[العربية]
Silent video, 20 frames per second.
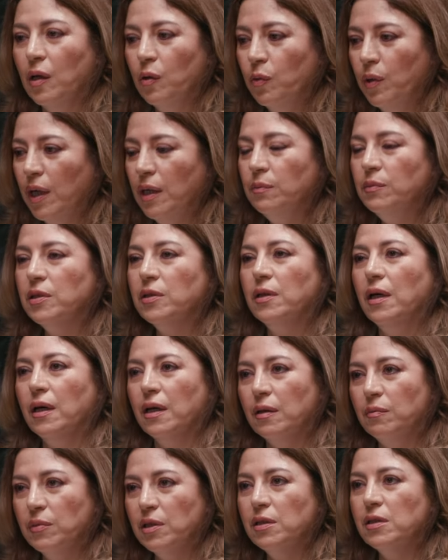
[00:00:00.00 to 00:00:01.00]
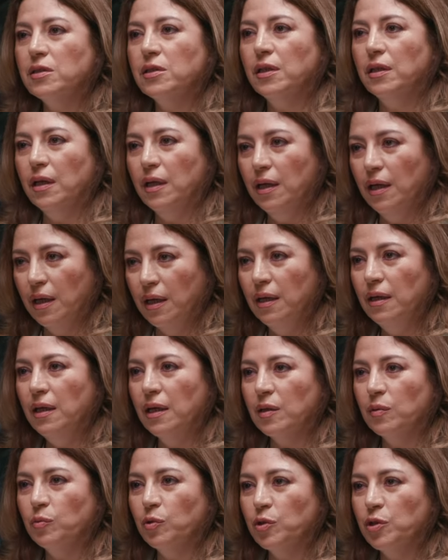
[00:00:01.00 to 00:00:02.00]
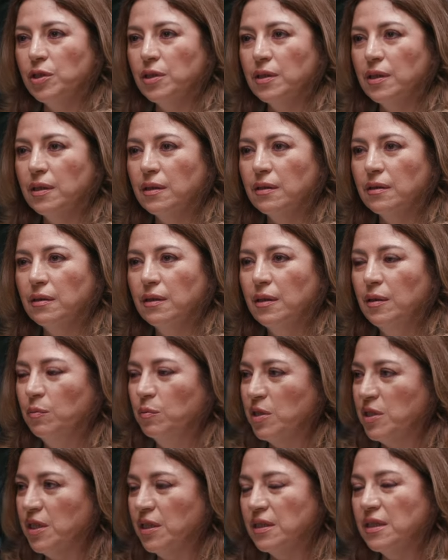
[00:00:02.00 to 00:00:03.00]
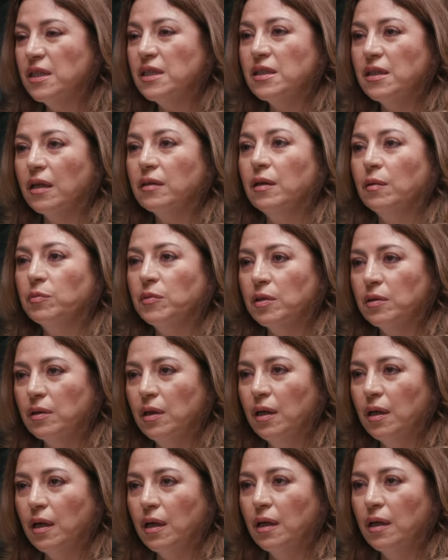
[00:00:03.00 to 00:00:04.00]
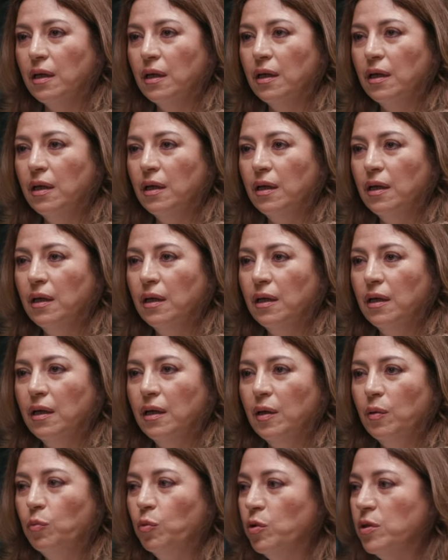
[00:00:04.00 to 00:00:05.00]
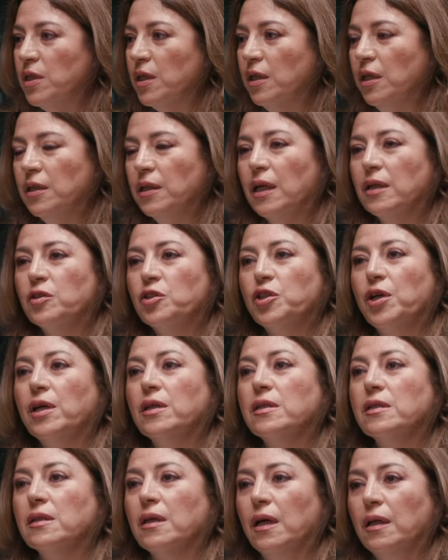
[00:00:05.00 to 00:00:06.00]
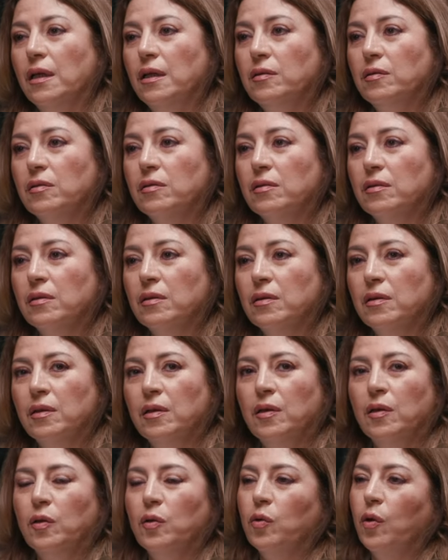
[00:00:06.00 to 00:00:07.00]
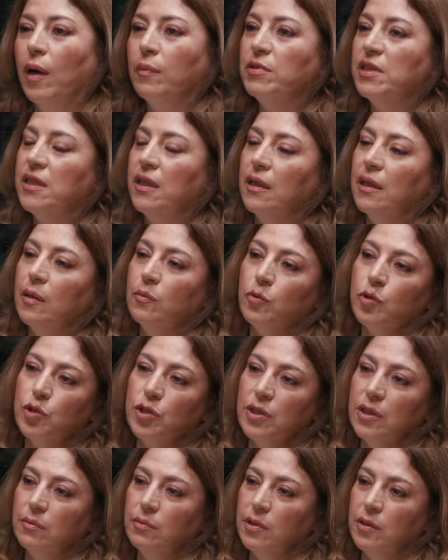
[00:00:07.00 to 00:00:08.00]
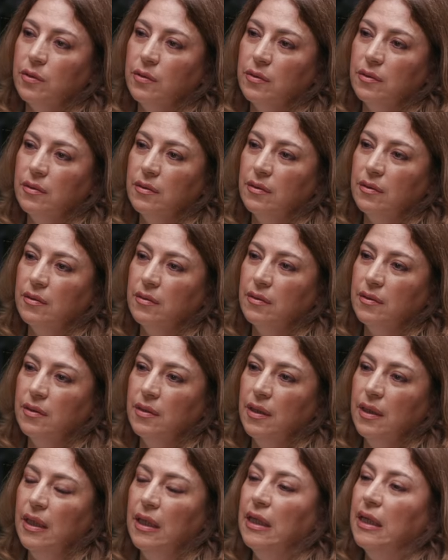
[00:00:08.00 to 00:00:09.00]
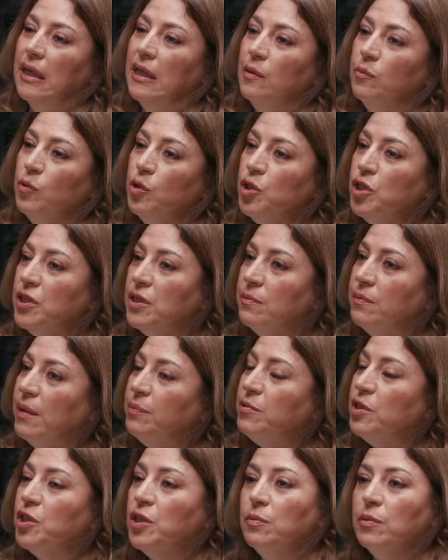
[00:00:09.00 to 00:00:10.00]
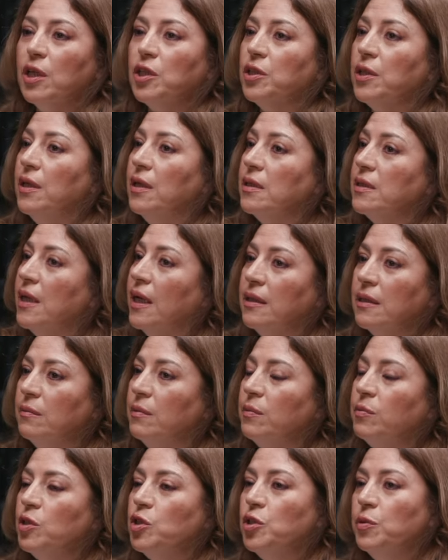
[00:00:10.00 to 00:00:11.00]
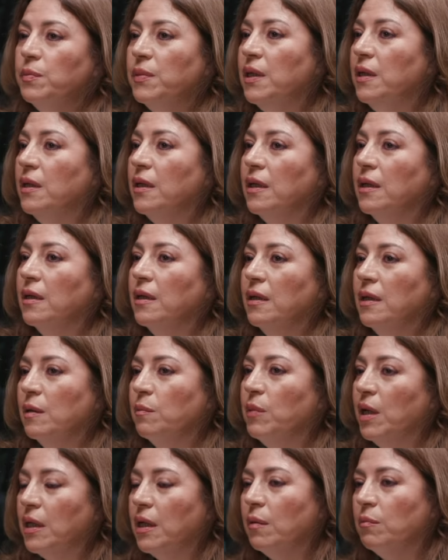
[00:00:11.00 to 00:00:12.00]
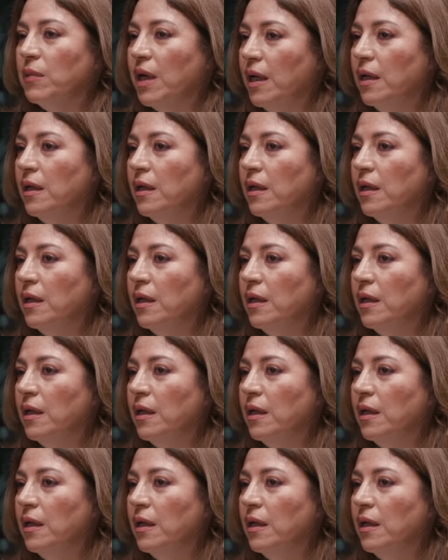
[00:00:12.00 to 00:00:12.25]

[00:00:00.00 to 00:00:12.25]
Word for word: هو علم الطاقة مثل السحر رح يحقق لك معجزات بس إذا أنت استخدمت الطاقة مو إذا رحت عند شخص غلط وعم تستنى المعجزة منه المعجزة ما بتجي من الأشخاص حتى ما بتجي مني لما أنا عم